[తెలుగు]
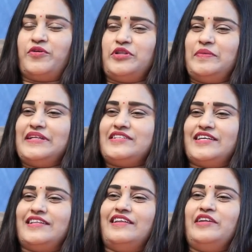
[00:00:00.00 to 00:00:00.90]
కొంతమందికి
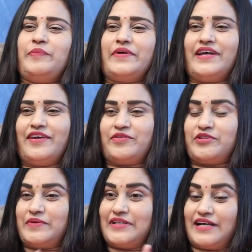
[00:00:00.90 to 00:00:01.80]
చేతులు విరిగిపోయాయి
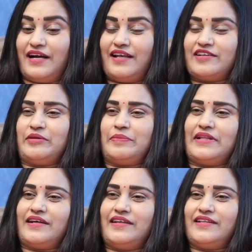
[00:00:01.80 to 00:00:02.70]
కొంతమంది కాళ్ళకి
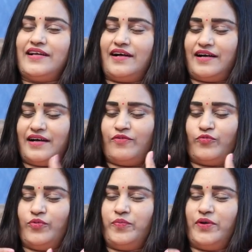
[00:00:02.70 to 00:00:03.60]
దెబ్బలు తగిలింది ఆ
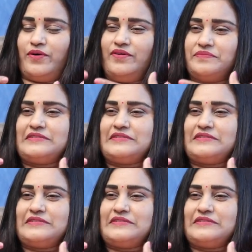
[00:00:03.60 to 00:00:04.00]
ఊపులో